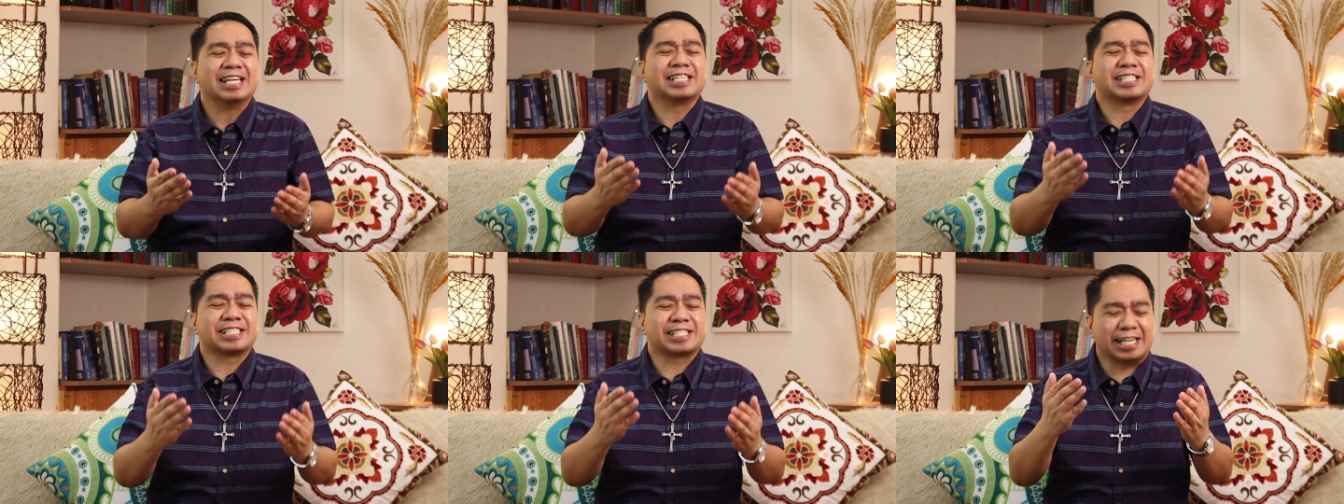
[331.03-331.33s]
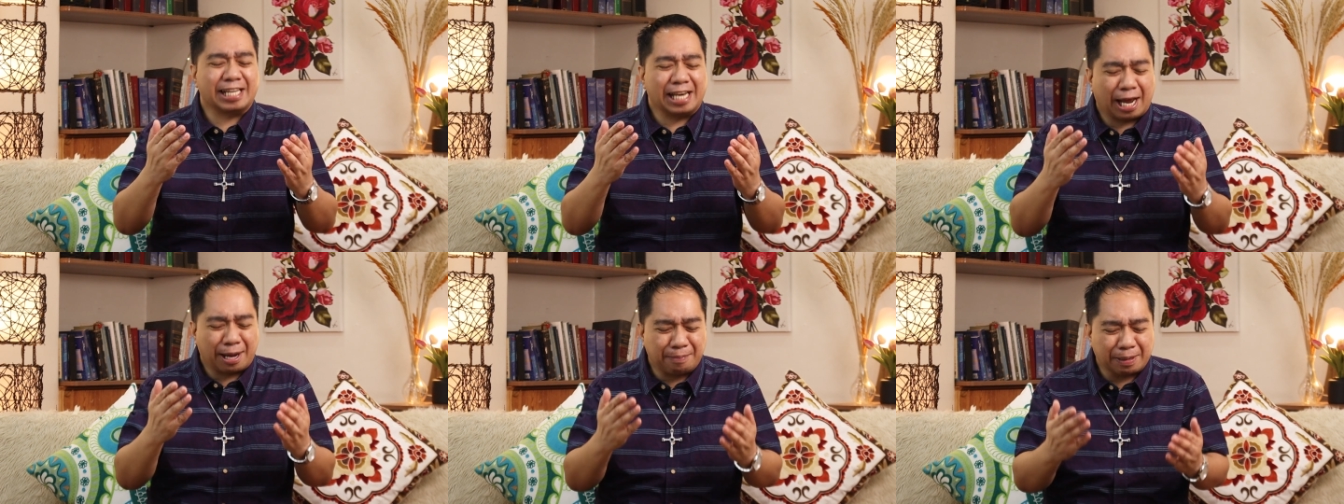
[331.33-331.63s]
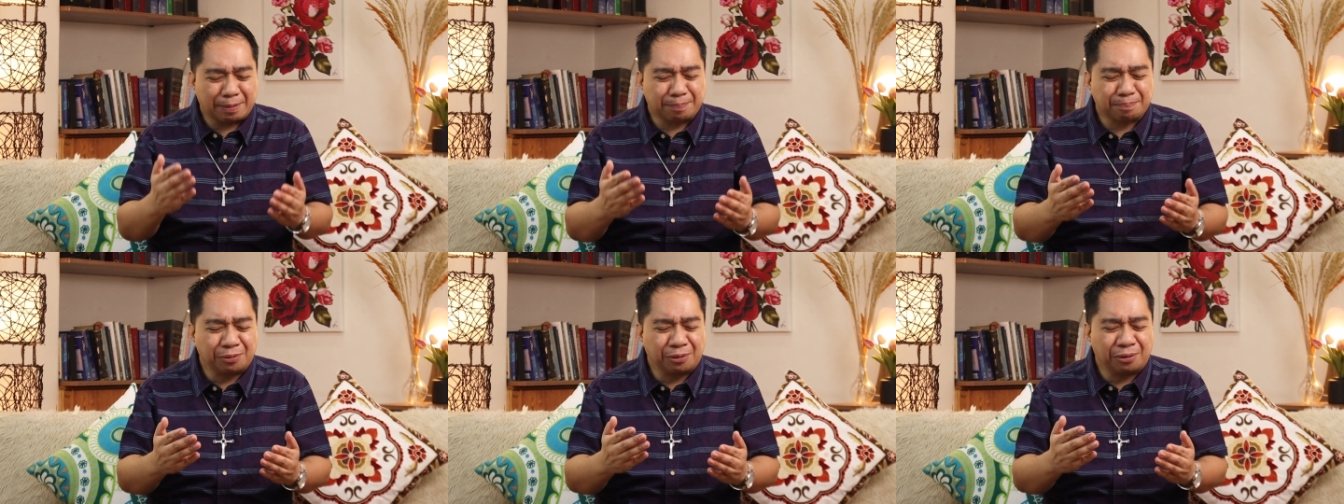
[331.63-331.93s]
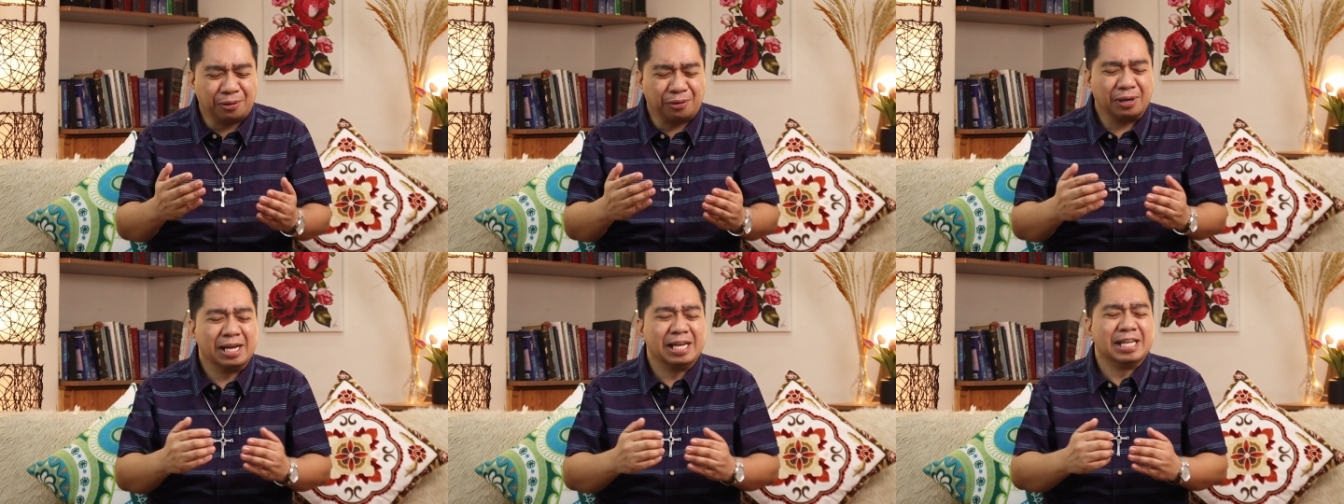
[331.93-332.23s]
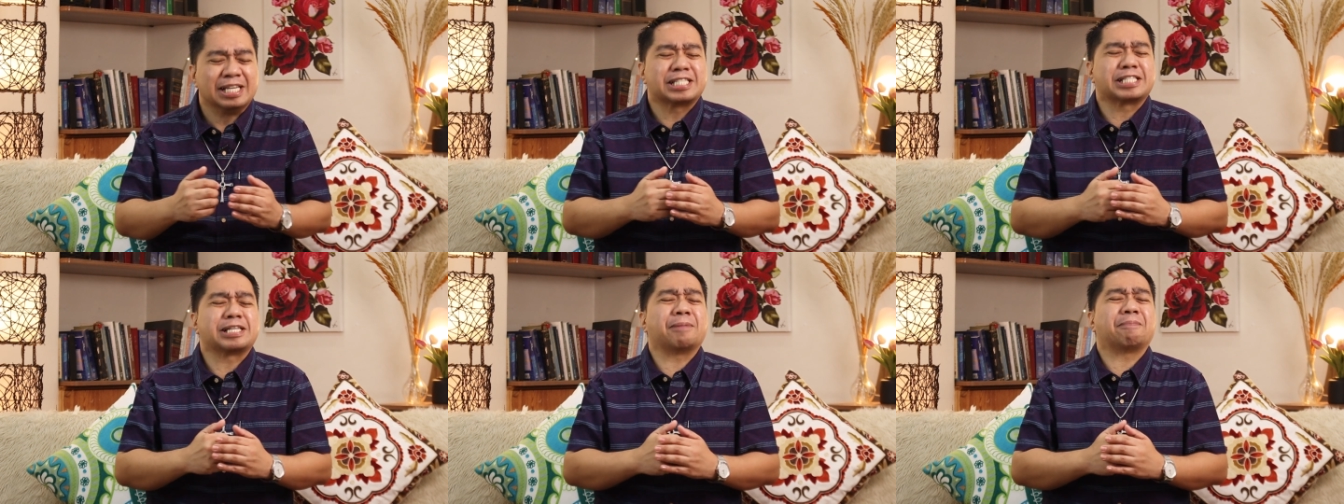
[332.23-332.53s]
Salamat po
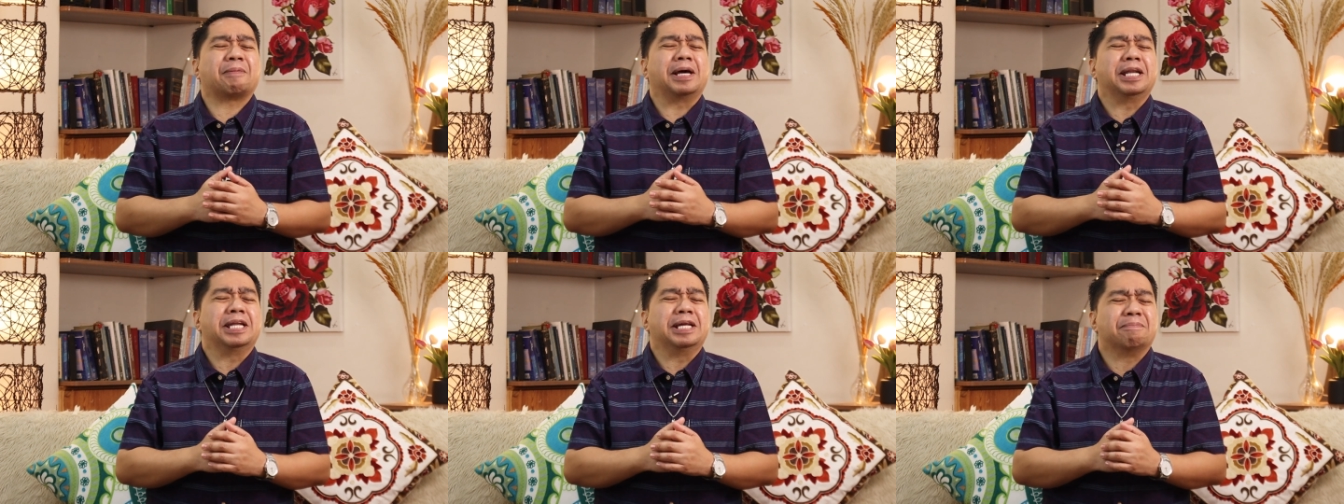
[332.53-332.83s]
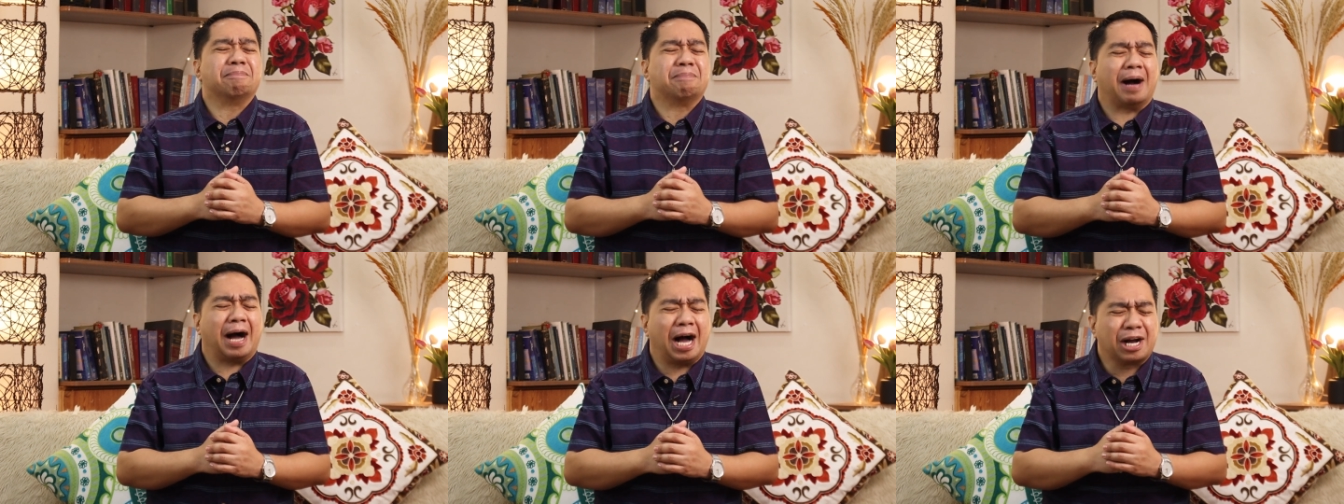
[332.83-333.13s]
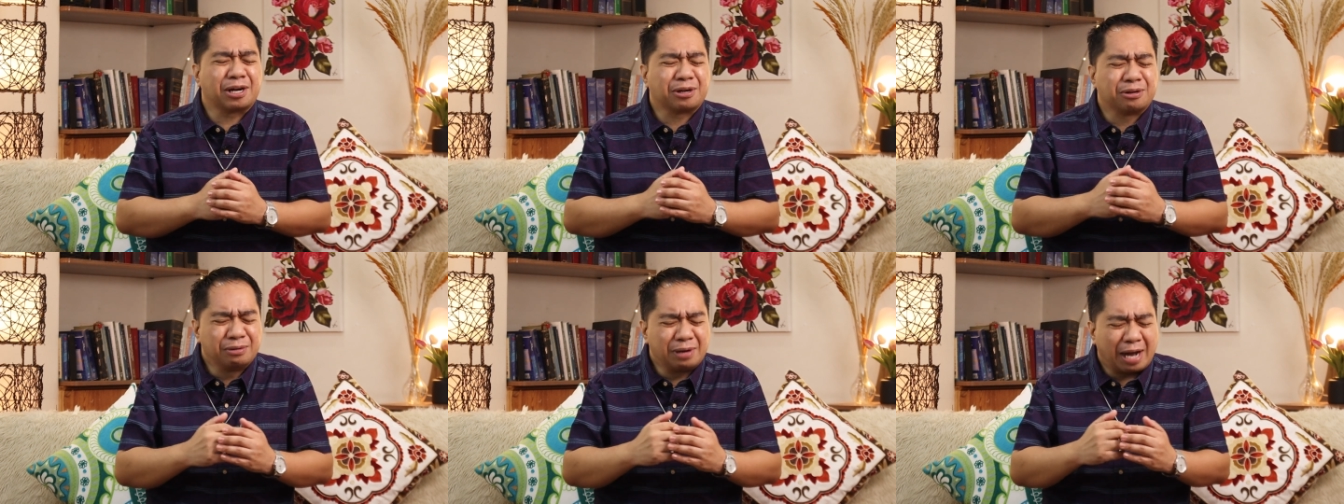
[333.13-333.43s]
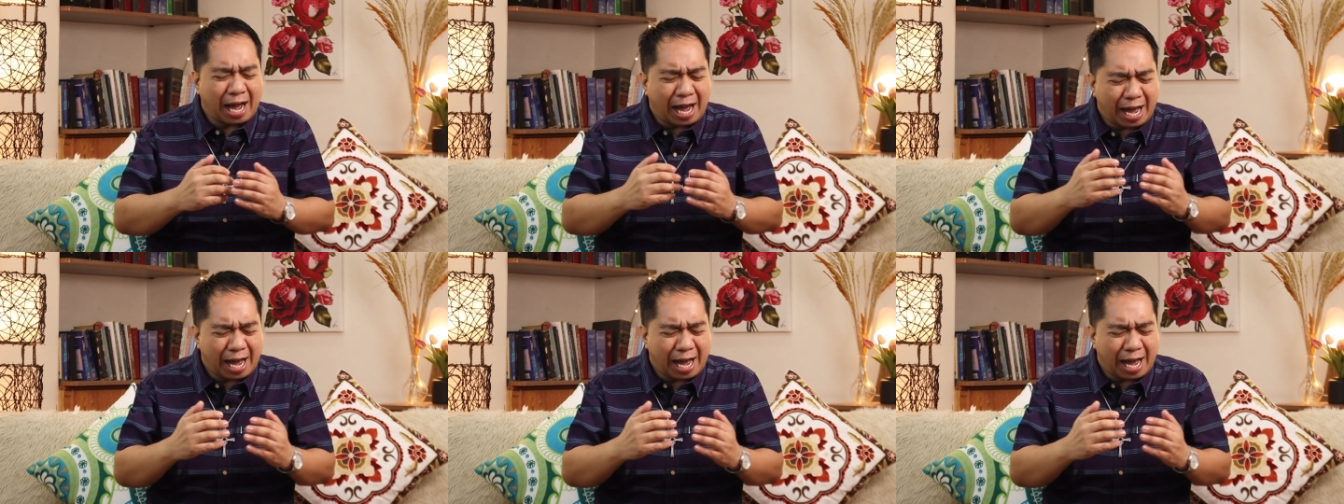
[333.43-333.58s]
sa panibagong